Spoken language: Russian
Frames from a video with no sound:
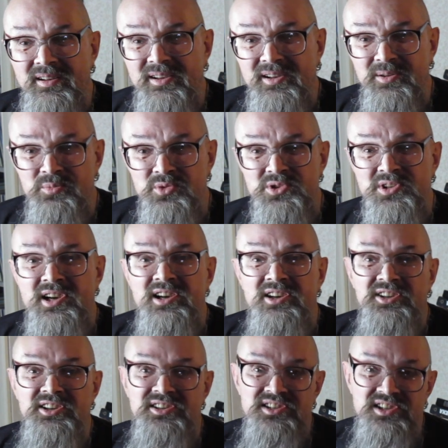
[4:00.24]
э,
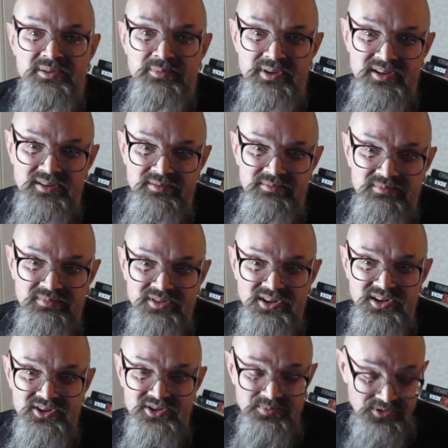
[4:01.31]
музыкальные дебри,
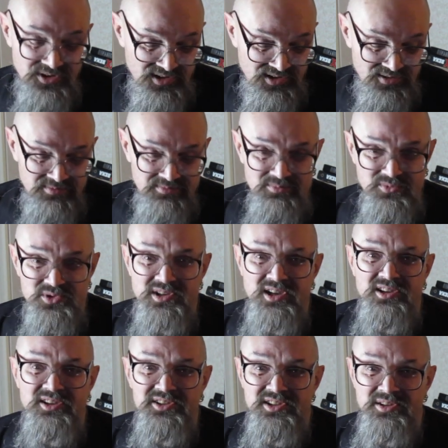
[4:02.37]
скажем так.
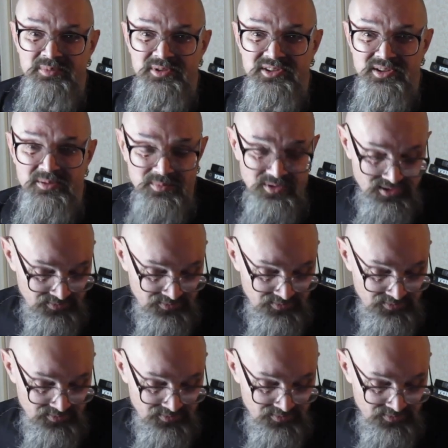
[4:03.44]
Музыкальных дебрей там